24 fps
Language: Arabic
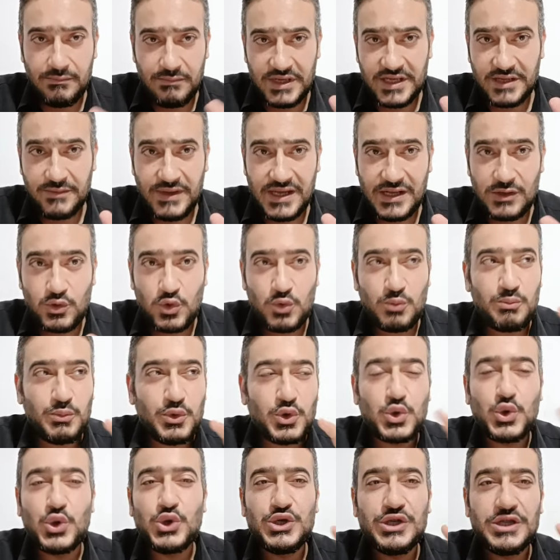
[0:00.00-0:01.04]
بجيبها لكم
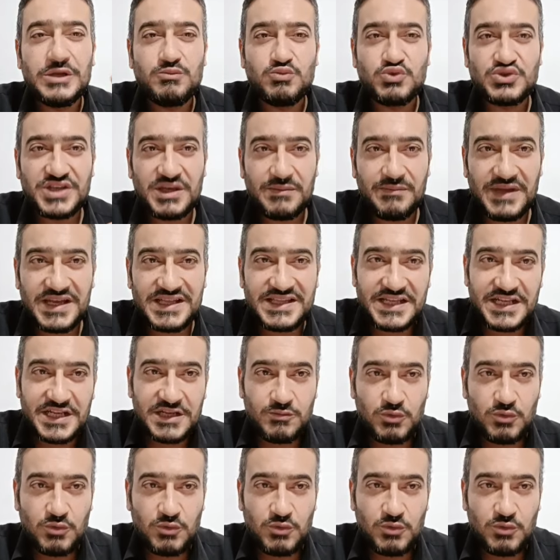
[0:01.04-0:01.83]
بكل المسميات اللي